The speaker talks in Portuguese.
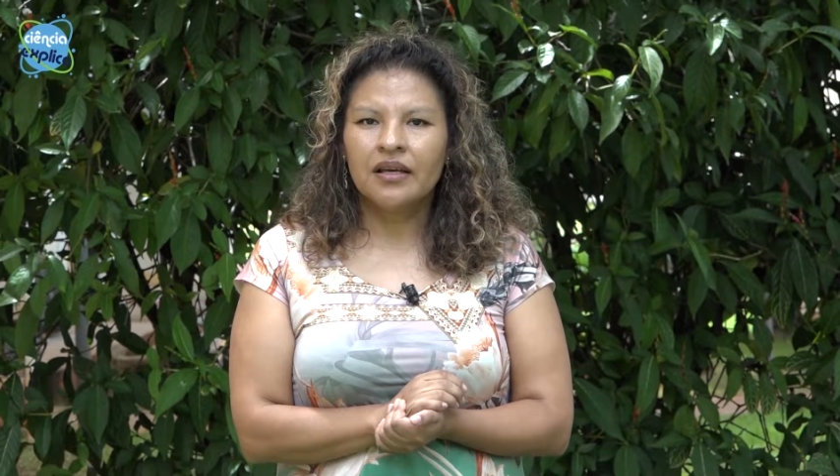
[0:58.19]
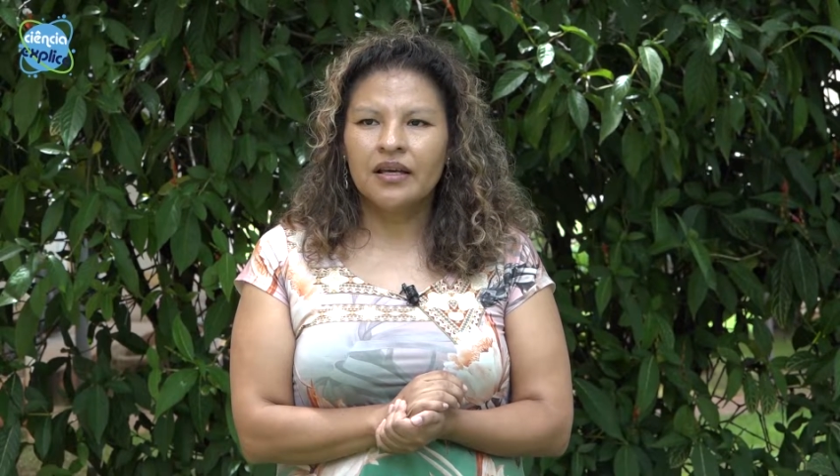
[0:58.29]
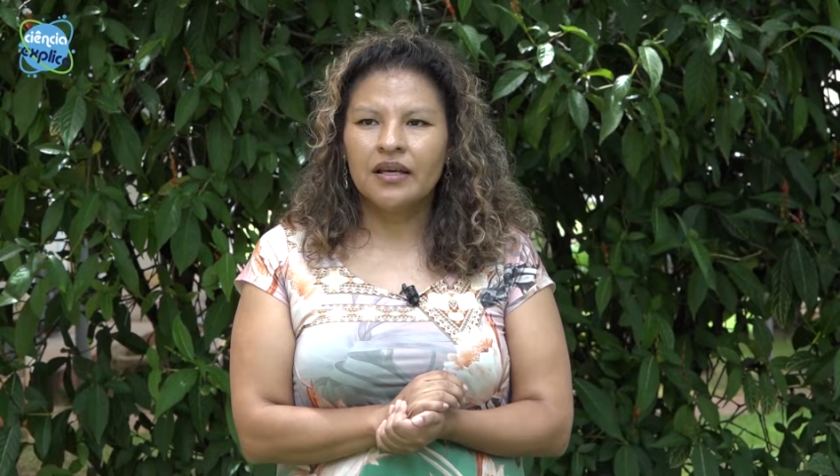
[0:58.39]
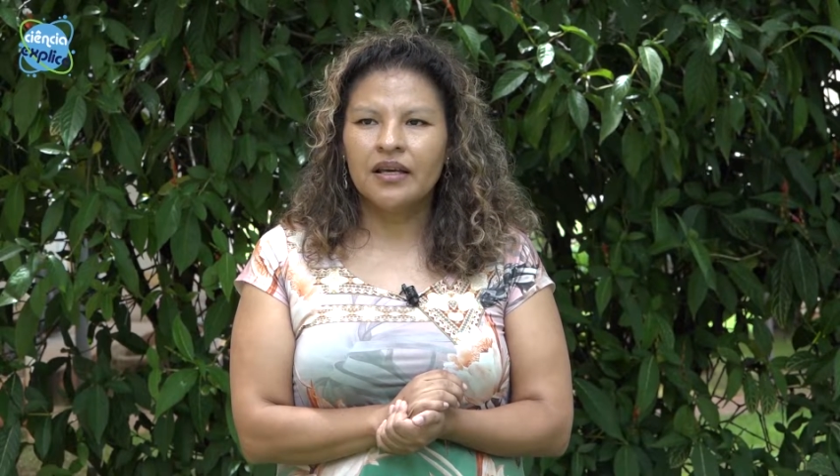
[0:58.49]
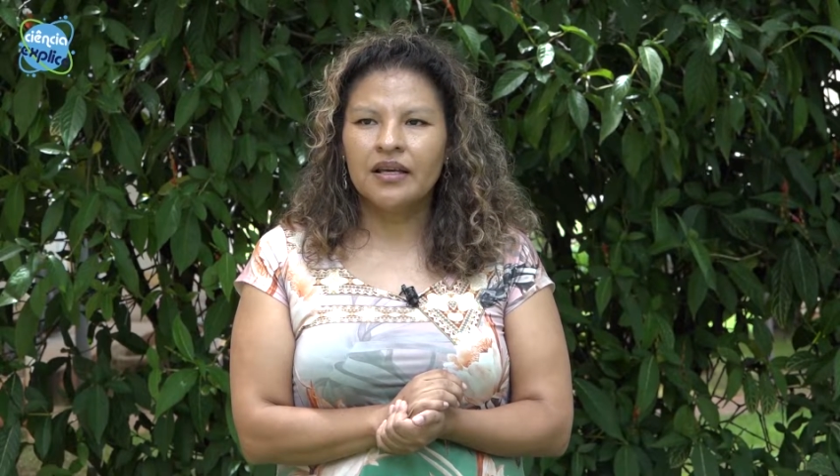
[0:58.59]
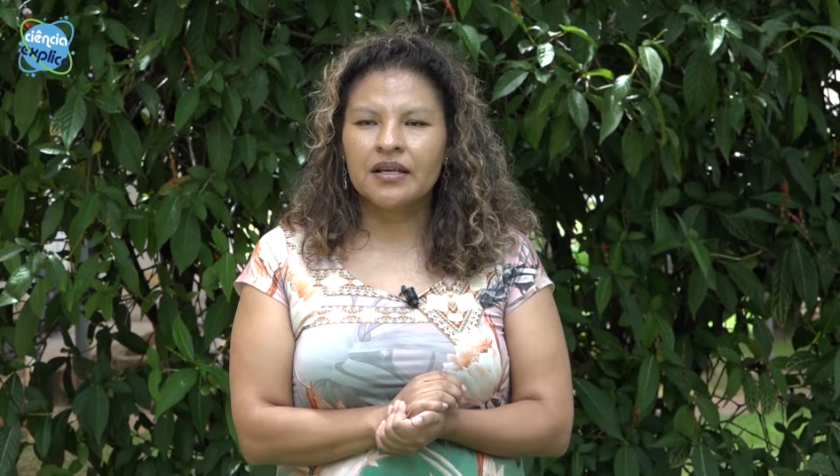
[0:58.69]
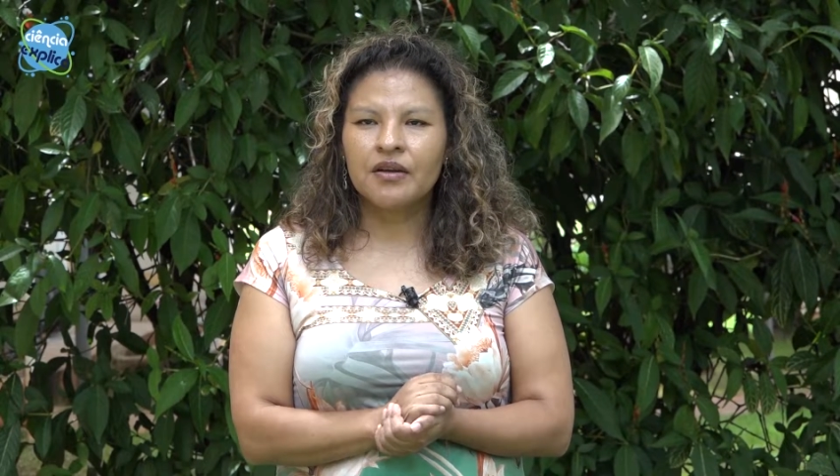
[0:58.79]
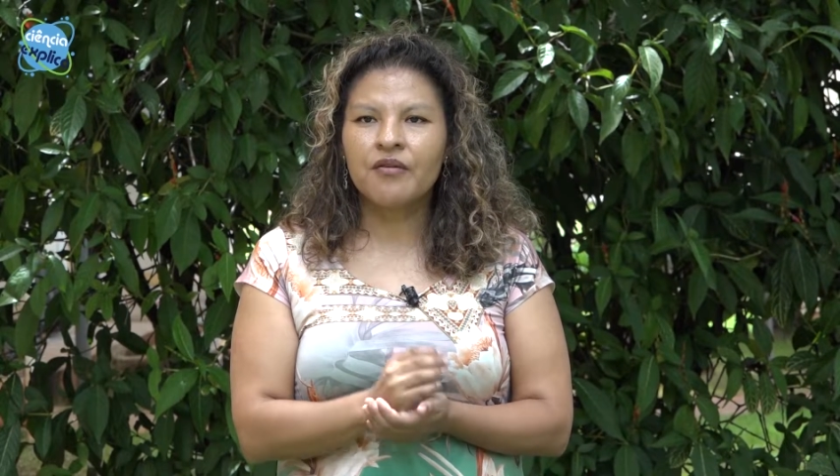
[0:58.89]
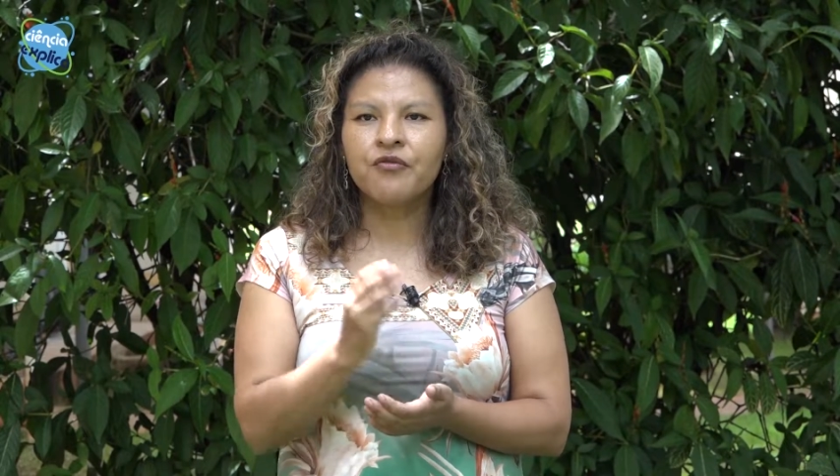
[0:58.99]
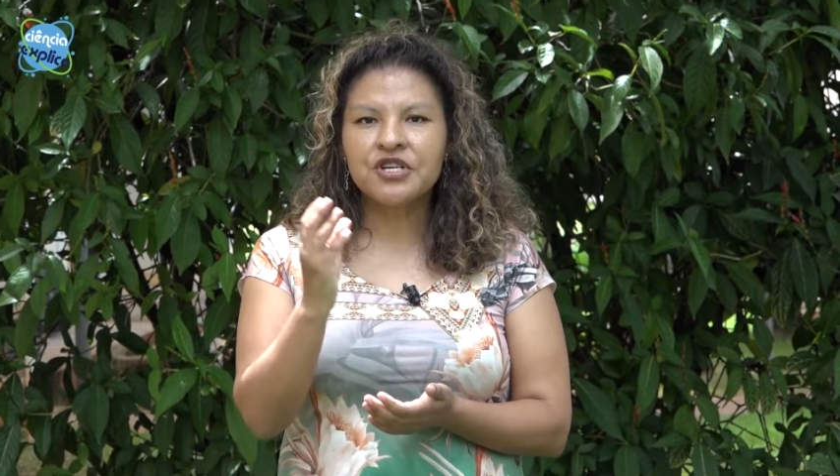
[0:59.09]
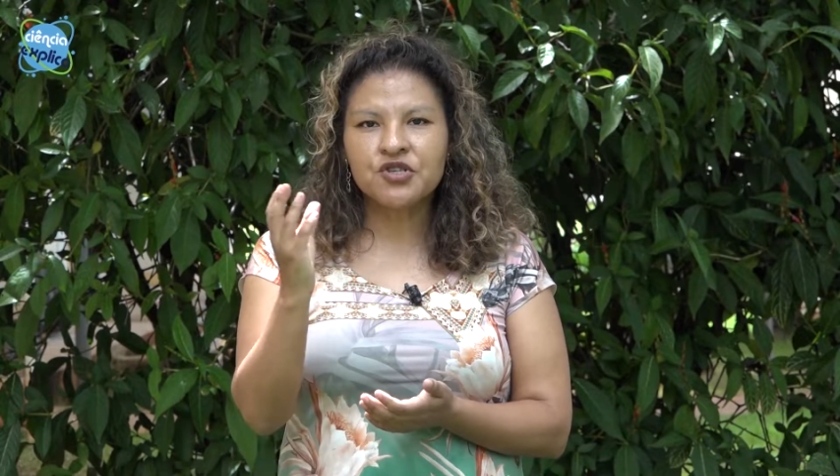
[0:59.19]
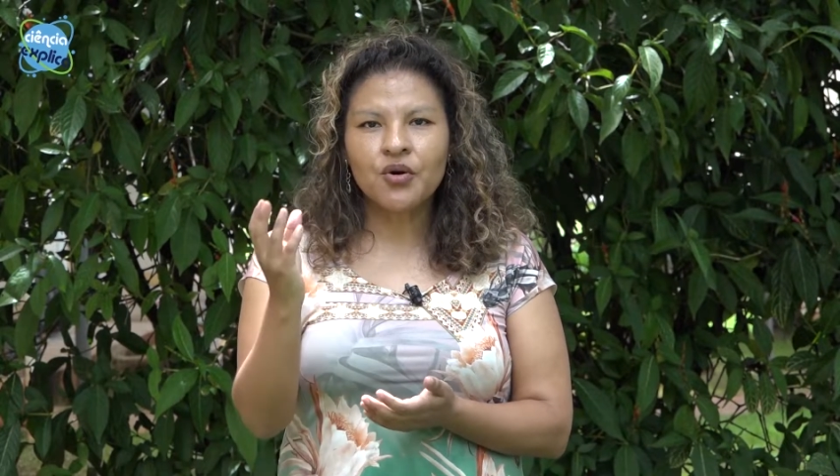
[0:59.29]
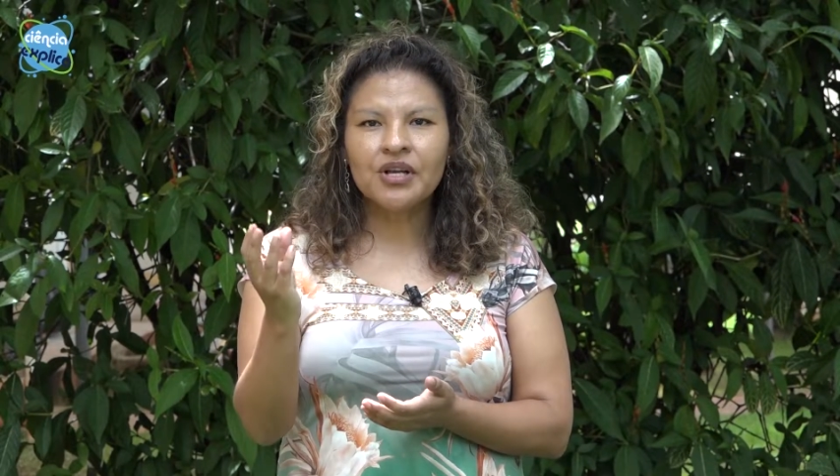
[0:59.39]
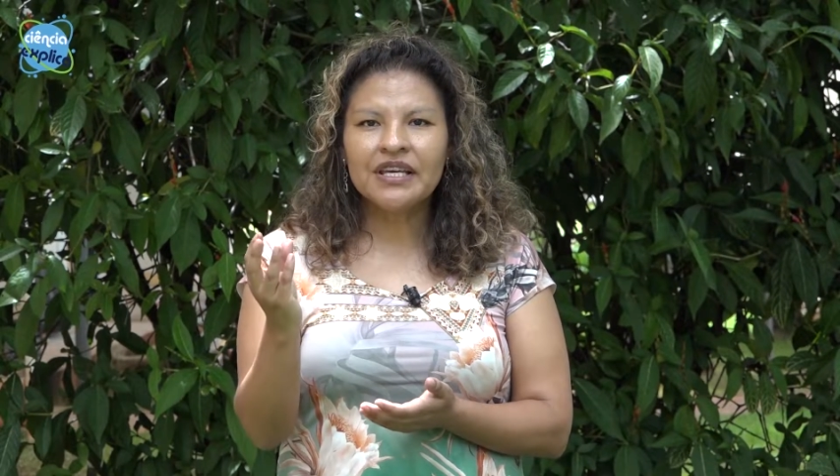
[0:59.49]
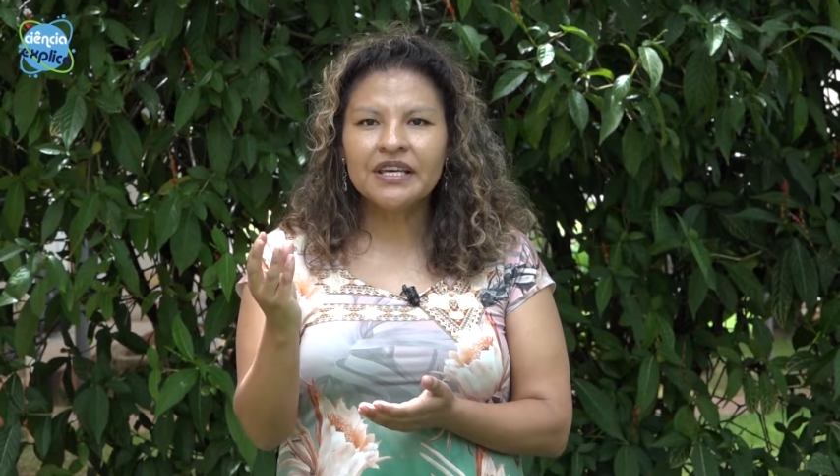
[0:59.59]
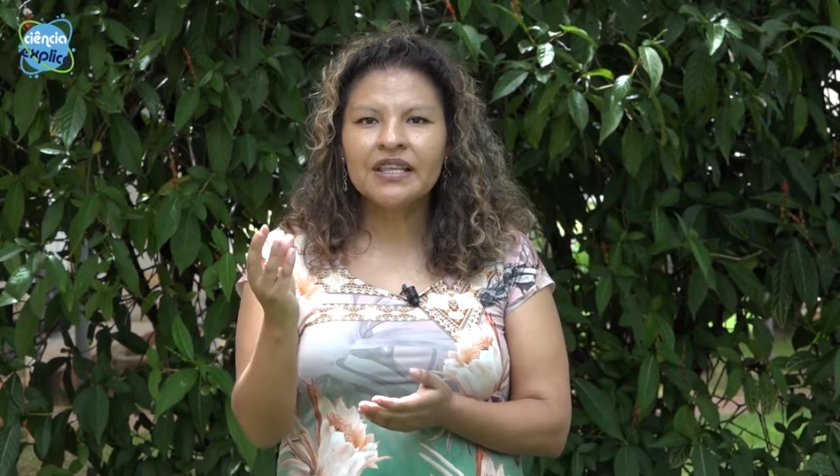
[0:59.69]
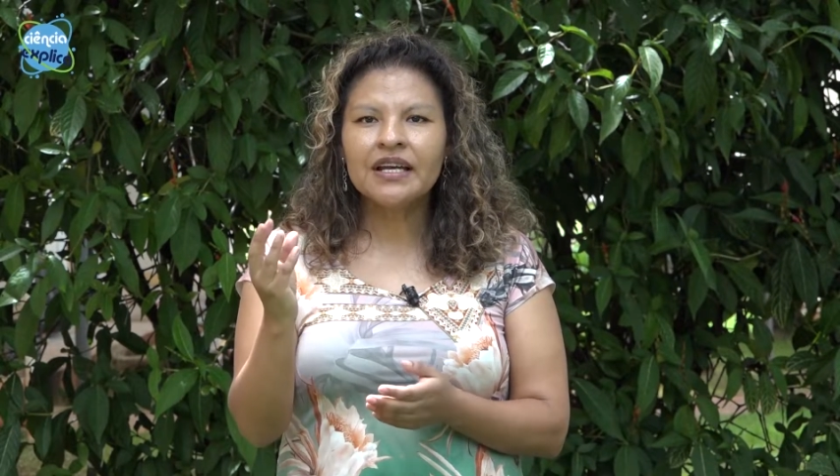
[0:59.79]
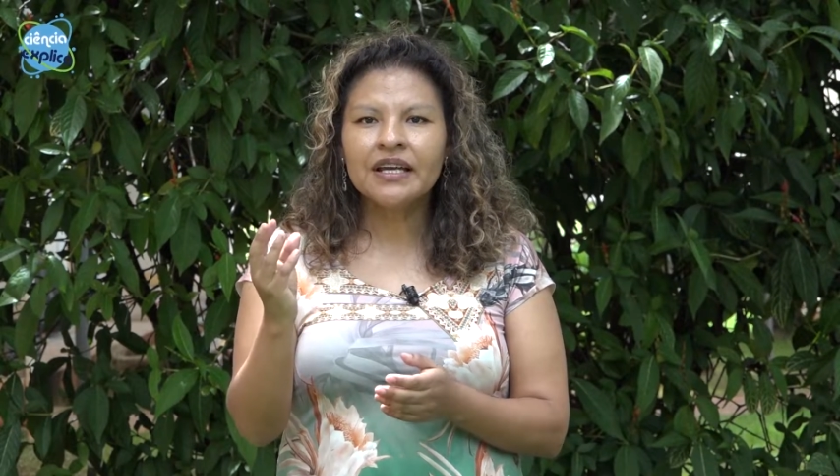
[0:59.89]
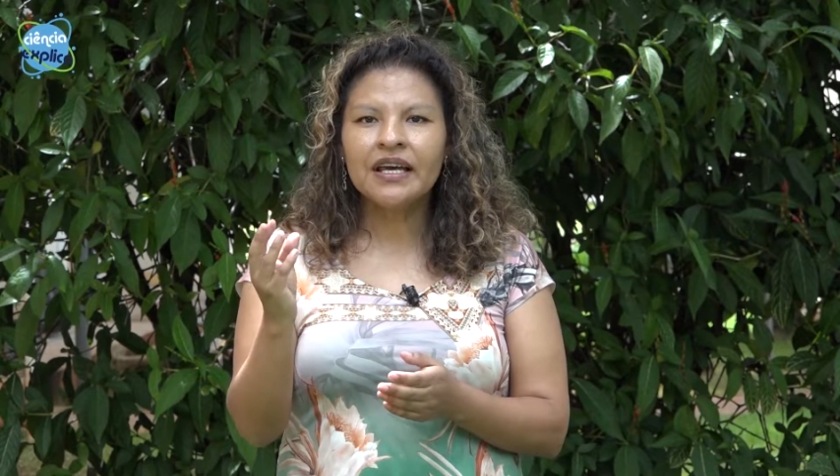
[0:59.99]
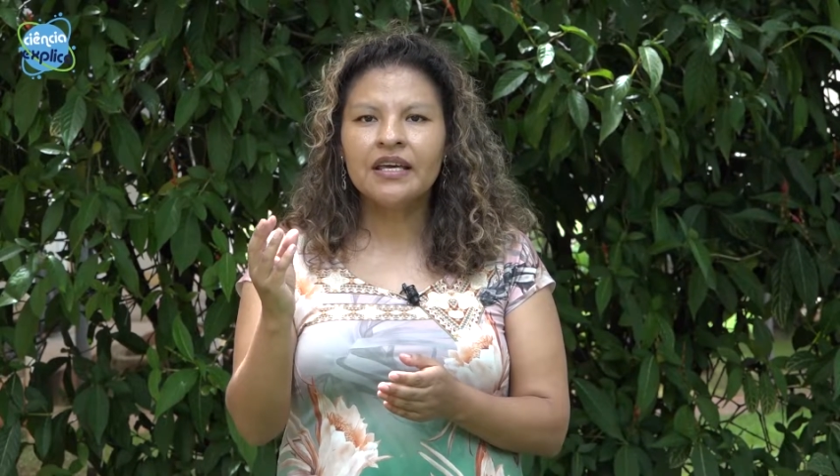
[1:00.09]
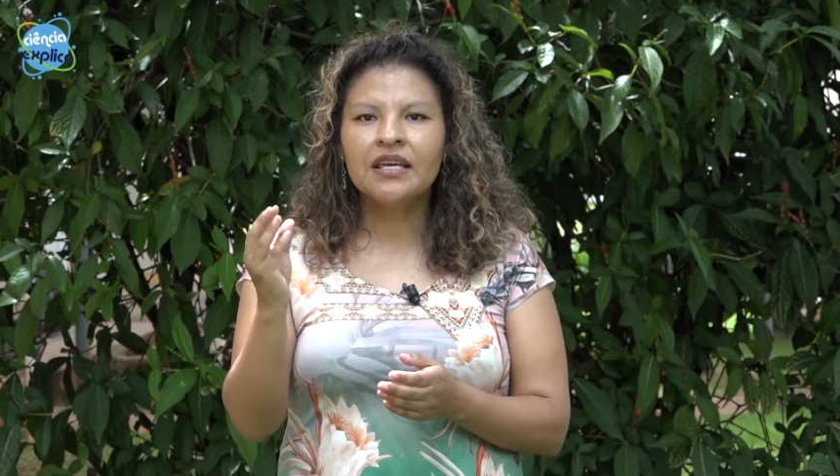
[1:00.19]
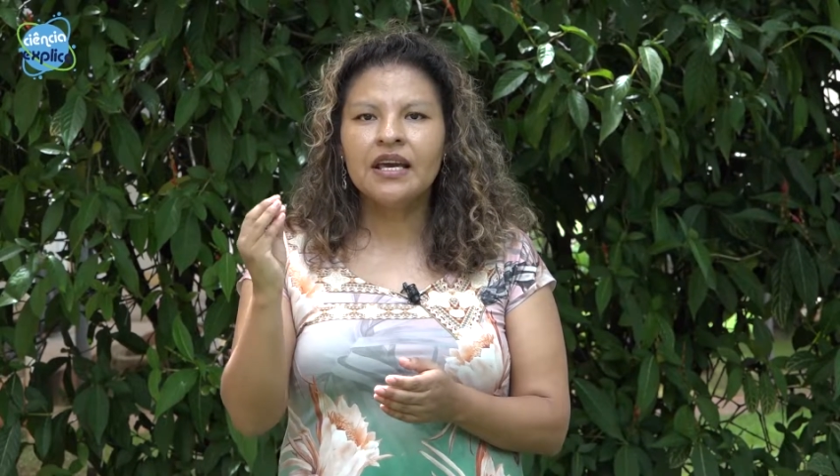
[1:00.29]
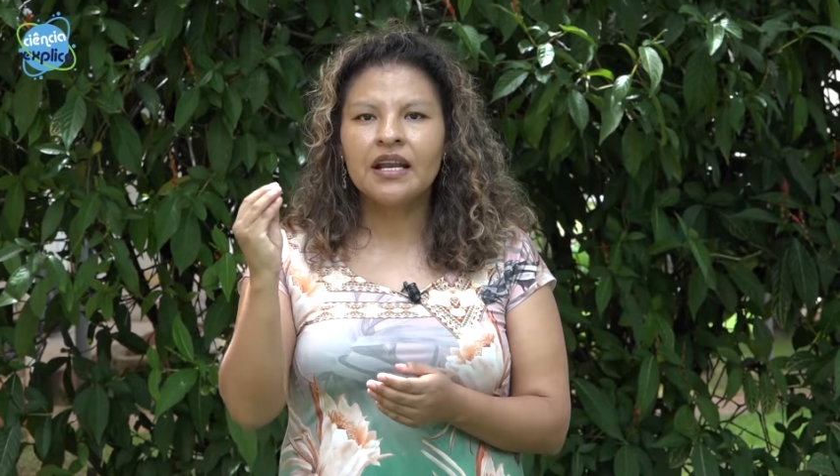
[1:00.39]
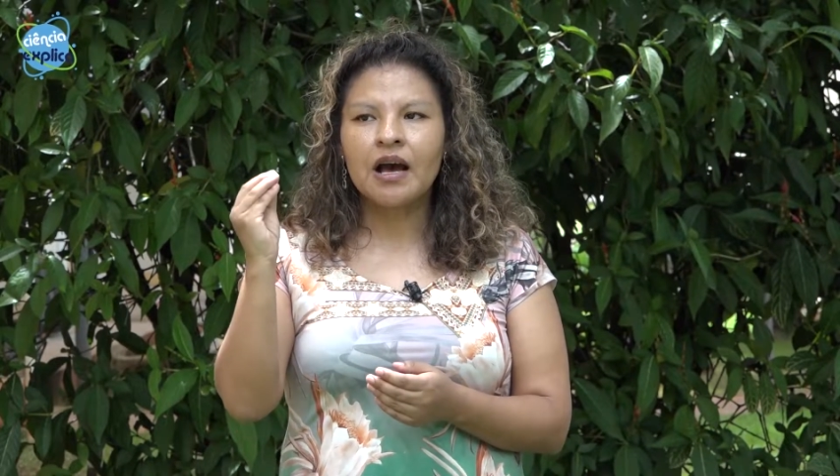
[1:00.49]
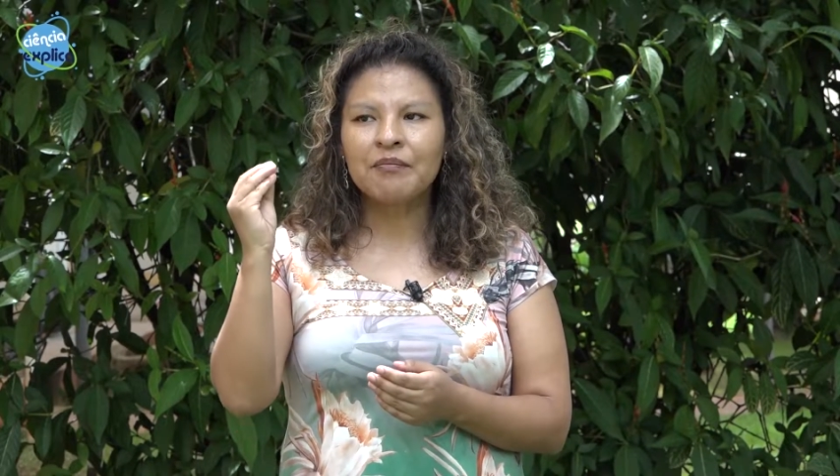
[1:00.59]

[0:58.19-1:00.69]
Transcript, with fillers: é, que foi escolhida, né? E é a